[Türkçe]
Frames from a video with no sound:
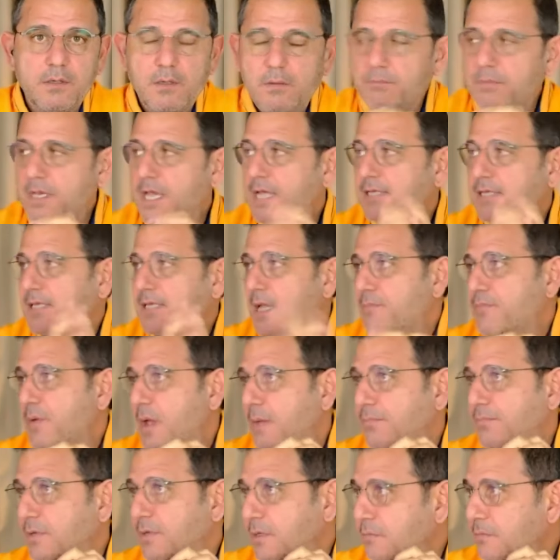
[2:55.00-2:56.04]
bir hesap
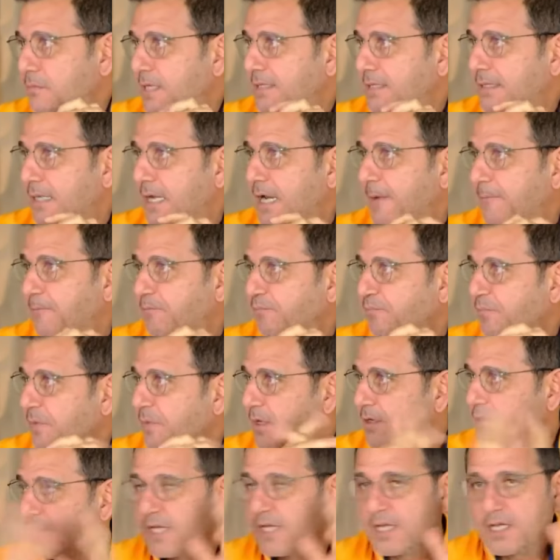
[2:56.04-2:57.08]
yaptık mesela
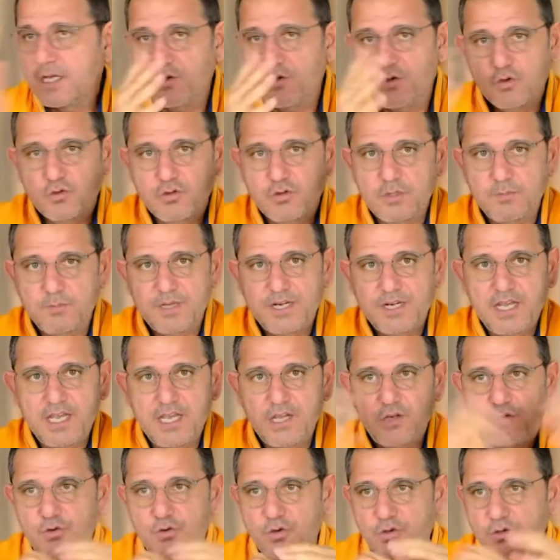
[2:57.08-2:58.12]
işte gidiyorsun birayı
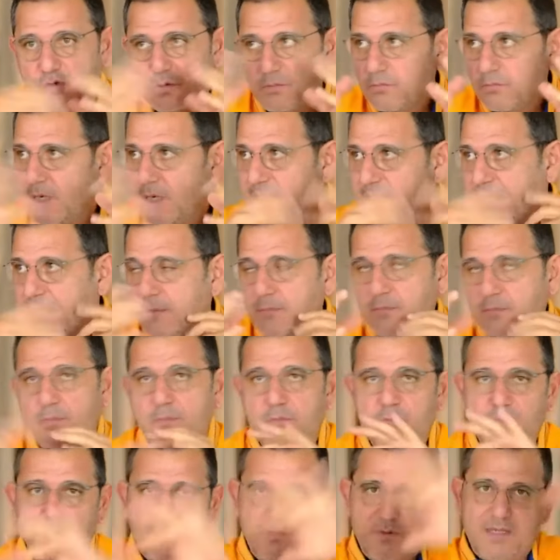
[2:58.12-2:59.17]
içiyorsun mesela
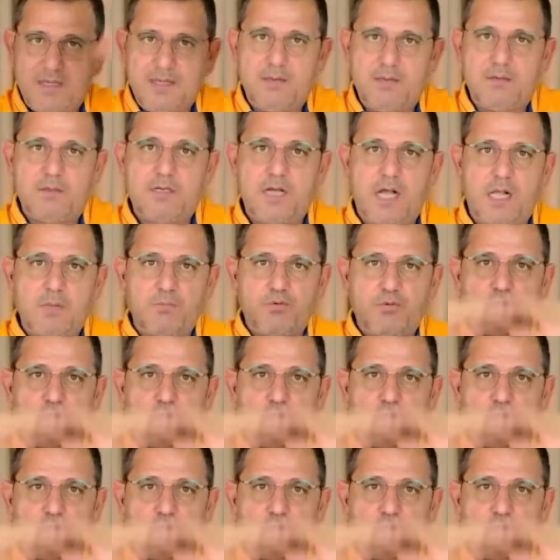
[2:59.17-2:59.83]
e, kalbur